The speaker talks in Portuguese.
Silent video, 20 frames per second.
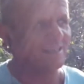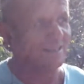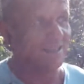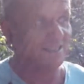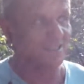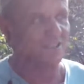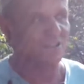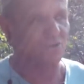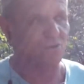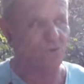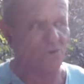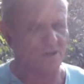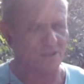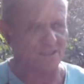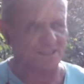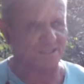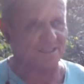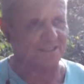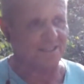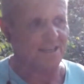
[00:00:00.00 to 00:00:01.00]
essas
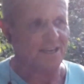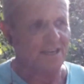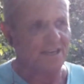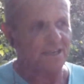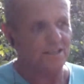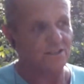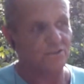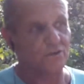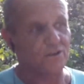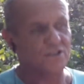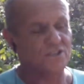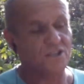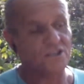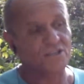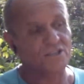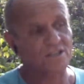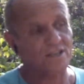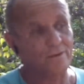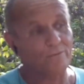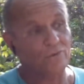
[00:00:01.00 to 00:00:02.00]
coisas. É então a
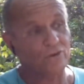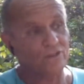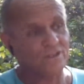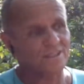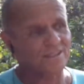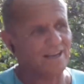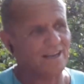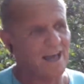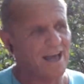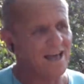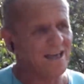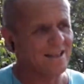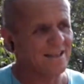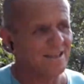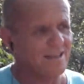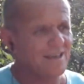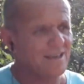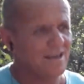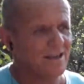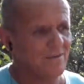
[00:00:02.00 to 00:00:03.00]
gente quer mostrar
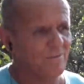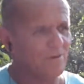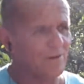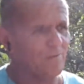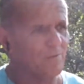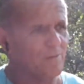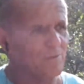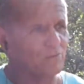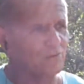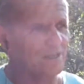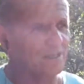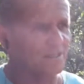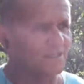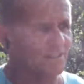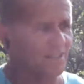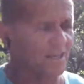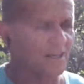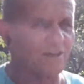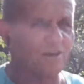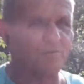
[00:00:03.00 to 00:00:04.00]
para a
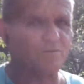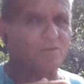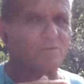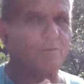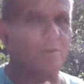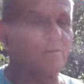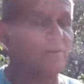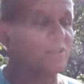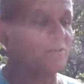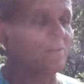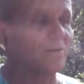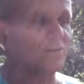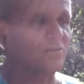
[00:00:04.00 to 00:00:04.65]
população, principalmente para a